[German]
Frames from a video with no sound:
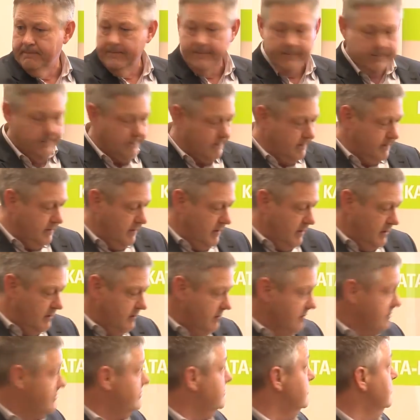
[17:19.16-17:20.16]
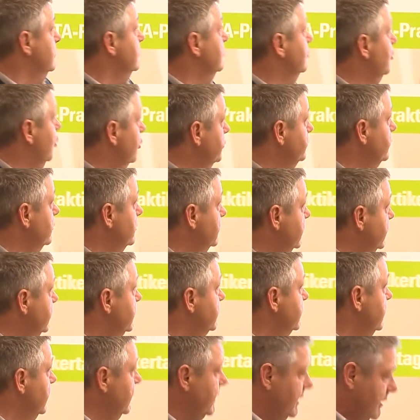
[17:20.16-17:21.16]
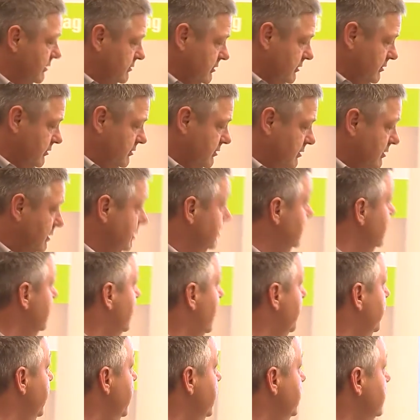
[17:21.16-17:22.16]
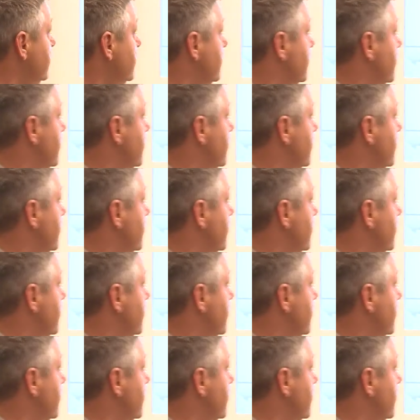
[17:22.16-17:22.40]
Ja, das kontrolliert er auch noch im Moment,